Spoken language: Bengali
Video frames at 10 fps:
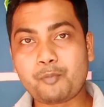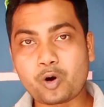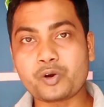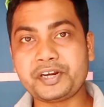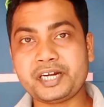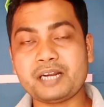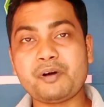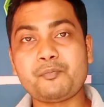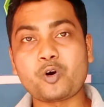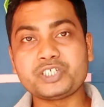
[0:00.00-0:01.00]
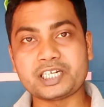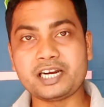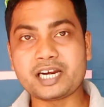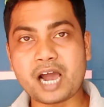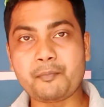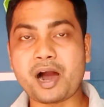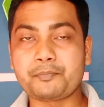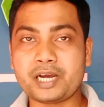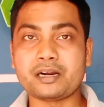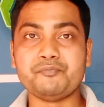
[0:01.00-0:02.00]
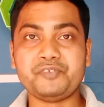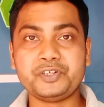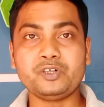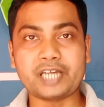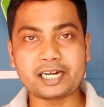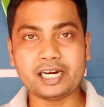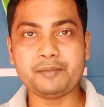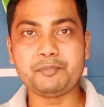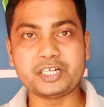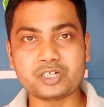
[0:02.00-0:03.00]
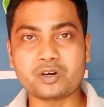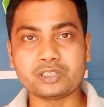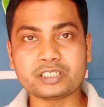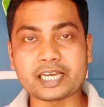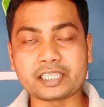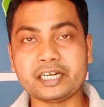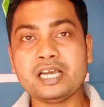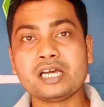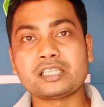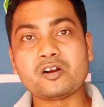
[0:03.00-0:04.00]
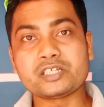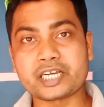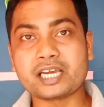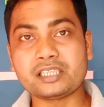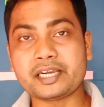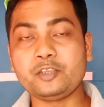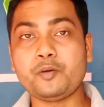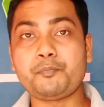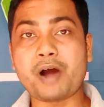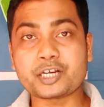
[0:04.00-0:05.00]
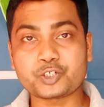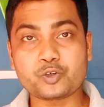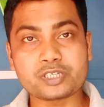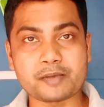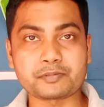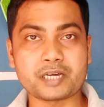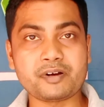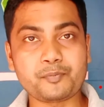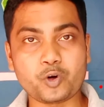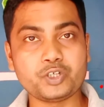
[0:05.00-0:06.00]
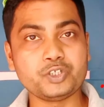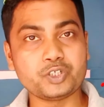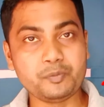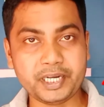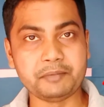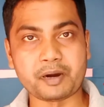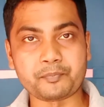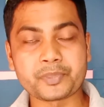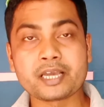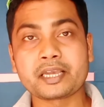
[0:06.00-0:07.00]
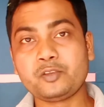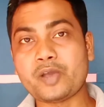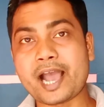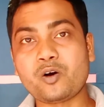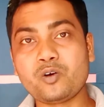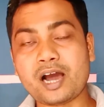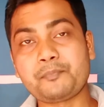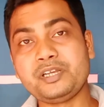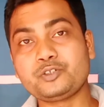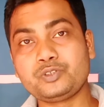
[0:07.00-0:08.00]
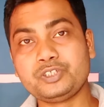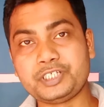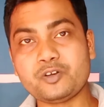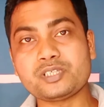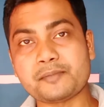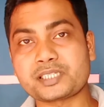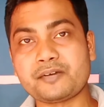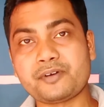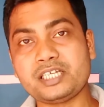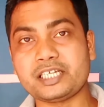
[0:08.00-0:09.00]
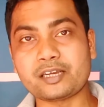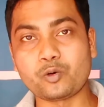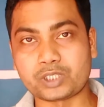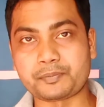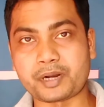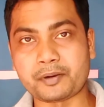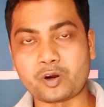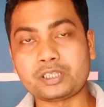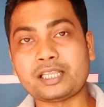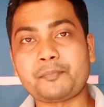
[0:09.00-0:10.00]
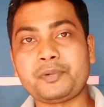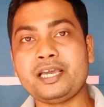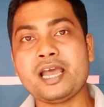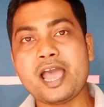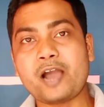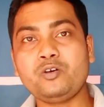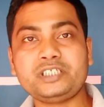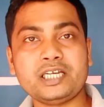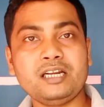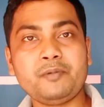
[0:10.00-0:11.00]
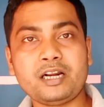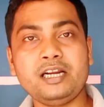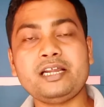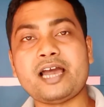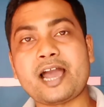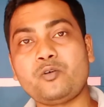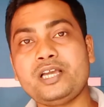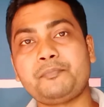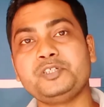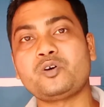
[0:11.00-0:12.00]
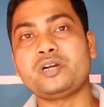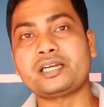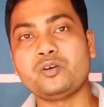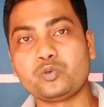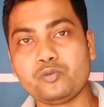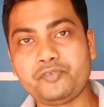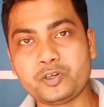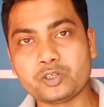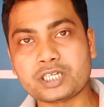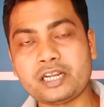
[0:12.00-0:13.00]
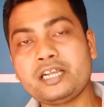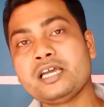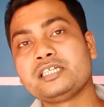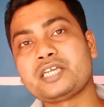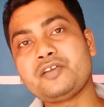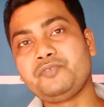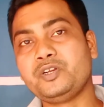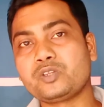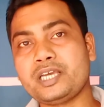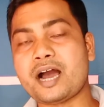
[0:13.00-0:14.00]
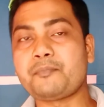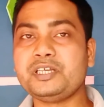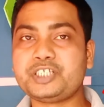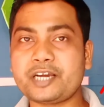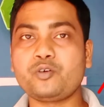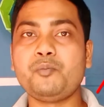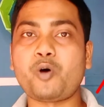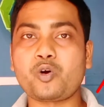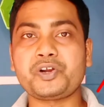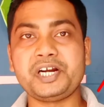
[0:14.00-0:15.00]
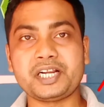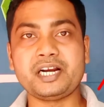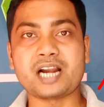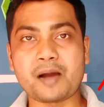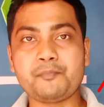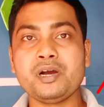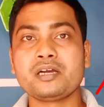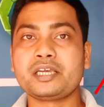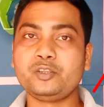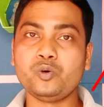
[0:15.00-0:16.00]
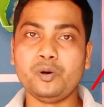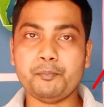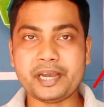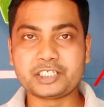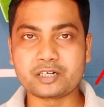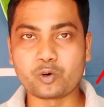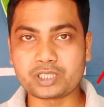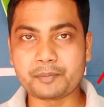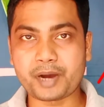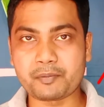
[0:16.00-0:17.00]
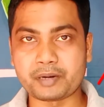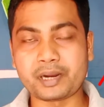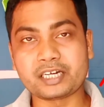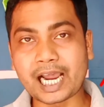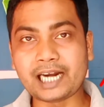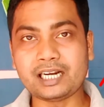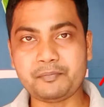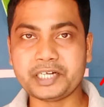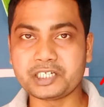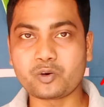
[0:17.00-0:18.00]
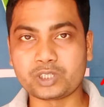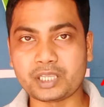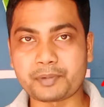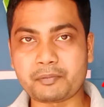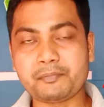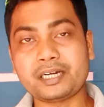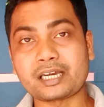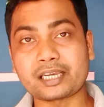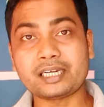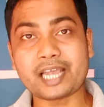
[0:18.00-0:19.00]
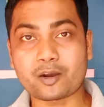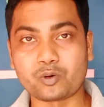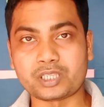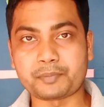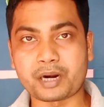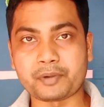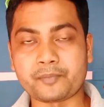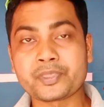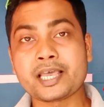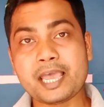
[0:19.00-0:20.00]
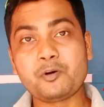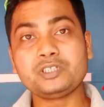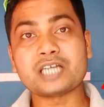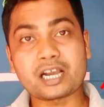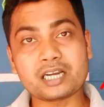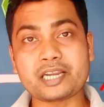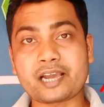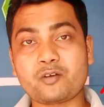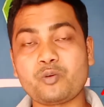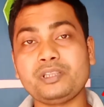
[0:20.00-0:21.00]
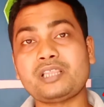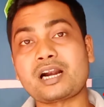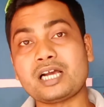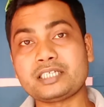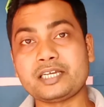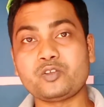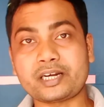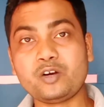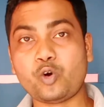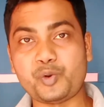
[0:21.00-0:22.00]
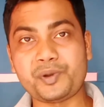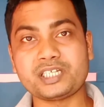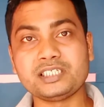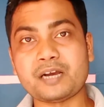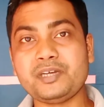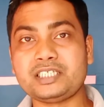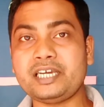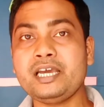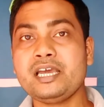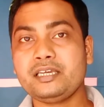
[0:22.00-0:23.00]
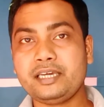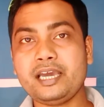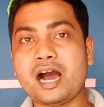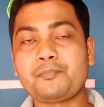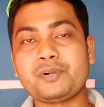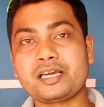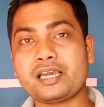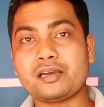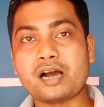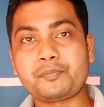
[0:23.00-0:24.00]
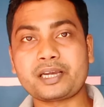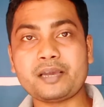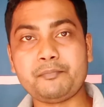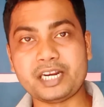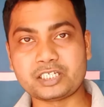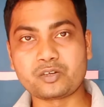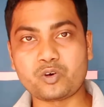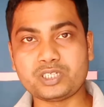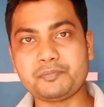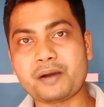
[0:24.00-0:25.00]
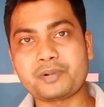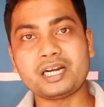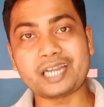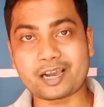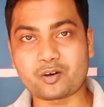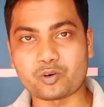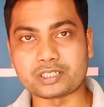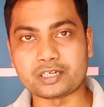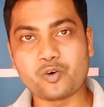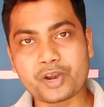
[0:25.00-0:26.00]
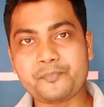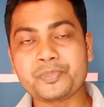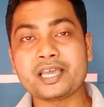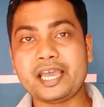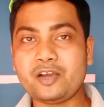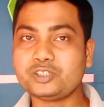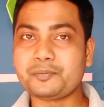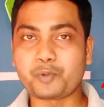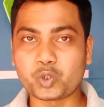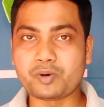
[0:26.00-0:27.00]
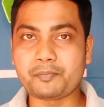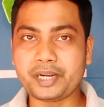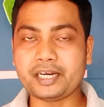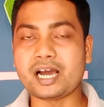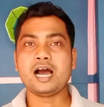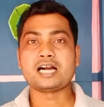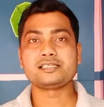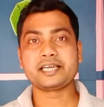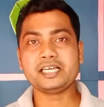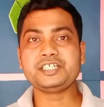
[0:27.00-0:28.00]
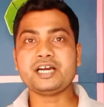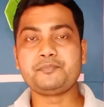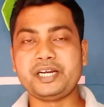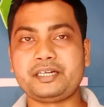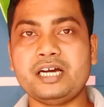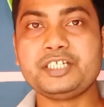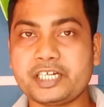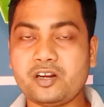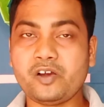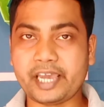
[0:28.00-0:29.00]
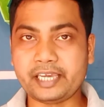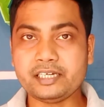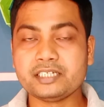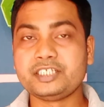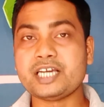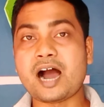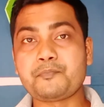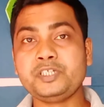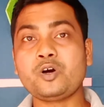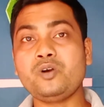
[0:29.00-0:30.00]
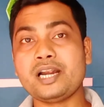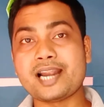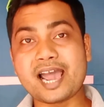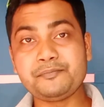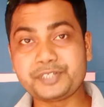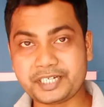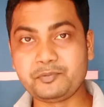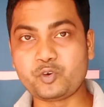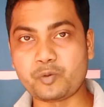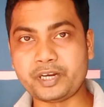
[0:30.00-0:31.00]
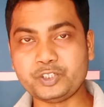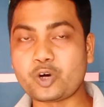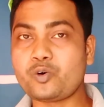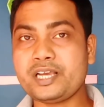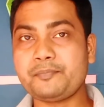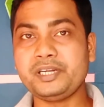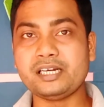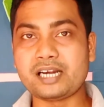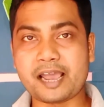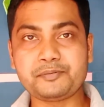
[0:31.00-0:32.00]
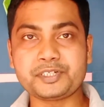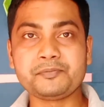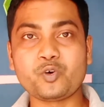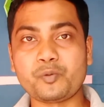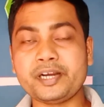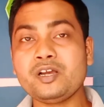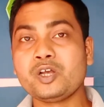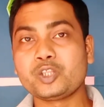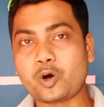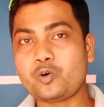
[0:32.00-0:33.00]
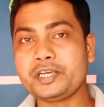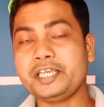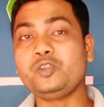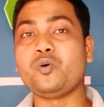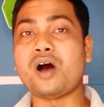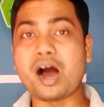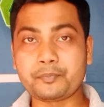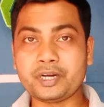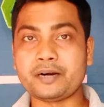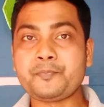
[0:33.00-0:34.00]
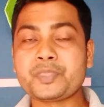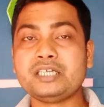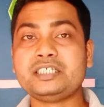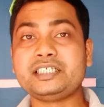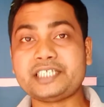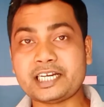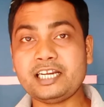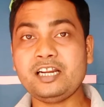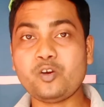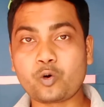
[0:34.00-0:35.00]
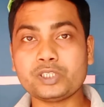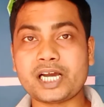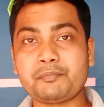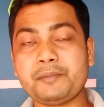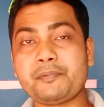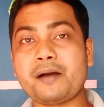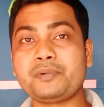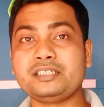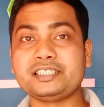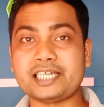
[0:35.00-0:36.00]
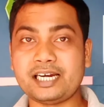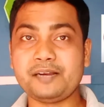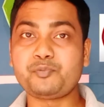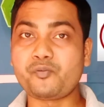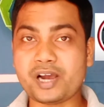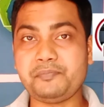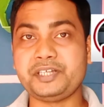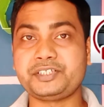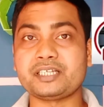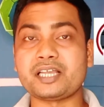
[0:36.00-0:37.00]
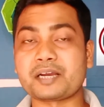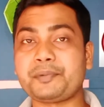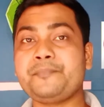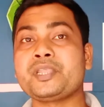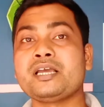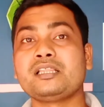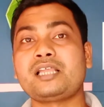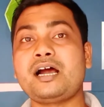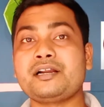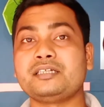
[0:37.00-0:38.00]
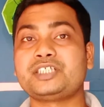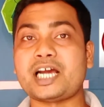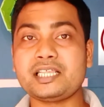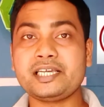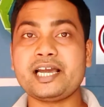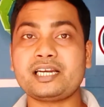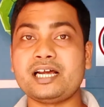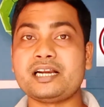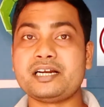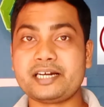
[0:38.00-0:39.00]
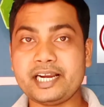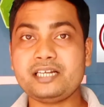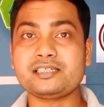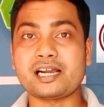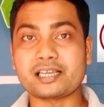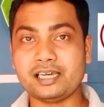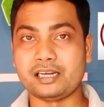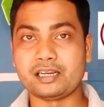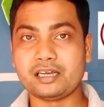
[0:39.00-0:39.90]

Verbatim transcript: বড় ক্রিয়েটার বা বড় চ্যানেলের নাম আপনার ভিডিও টাইটেলে মেনশন করতে চাইতেন তাহলে সেক্ষেত্রে কিন্তু পাঁচশো সাবস্ক্রাইবারের প্রয়োজন ছিল মিনিমাম কিন্তু এখন আপনি জিরো সাবস্ক্রাইবারেই সেটা করতে পারবেন অর্থাৎ আপনি এখন চ্যানেল বানালেন এখনই আপনি যখন একটা নতুন ভিডিও চালেন সেই ভিডিওতেই আপনি যে কোনো বড় ক্রিয়েটারের নাম কিন্তু মেনশন করতে পারবেন মানে টাইটেলে মেনশন করতে পারবেন বা তাকে ট্যাগ করতে পারবেন এবং যাকে ট্যাগ করবেন তার কাছে কিন্তু একটা নোটিফিকেশান যাবে যে ইয়ে আপনাকে আপনাকে মেনশন করেছে বা আপনাকে ট্যাগ করেছে ওকে এই হচ্ছে প্রথম আপডেট আর সেকেন্ড যে আপডেটটা সেটা হলো এই যে আপনি যখন লাইভ স্ট্রিম করবেন যখনই আপনি লাইভ স্ট্রিম করবেন তখনই কিন্তু আপনার যে চ্যানেলের লোগো থাকবে বা আপনার যে চ্যানেলের প্রোফাইল পিকচার থাকবে তার চারিদিকে একটা রেড সার্কেল